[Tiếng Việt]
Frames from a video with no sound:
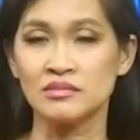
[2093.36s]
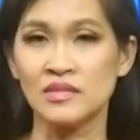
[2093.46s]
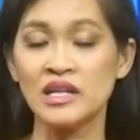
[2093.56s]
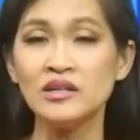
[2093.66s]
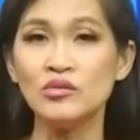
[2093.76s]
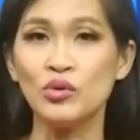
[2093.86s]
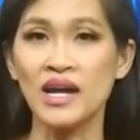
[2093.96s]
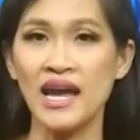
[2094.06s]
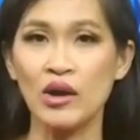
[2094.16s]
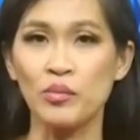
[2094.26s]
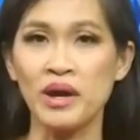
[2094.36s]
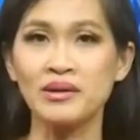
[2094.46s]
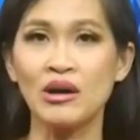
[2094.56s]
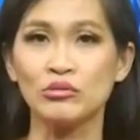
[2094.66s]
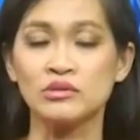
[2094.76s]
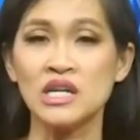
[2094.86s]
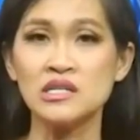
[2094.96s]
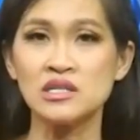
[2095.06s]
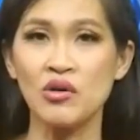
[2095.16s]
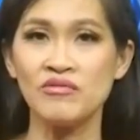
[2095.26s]
lính của Nga cũng bắt đầu
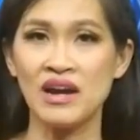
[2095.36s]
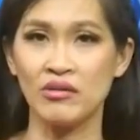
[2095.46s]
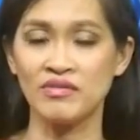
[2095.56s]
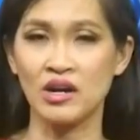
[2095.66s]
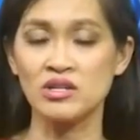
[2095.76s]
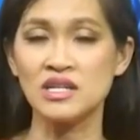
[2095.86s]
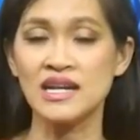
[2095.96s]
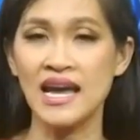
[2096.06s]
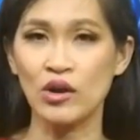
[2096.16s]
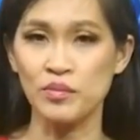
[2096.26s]
tiến sâu vào và coi như Nga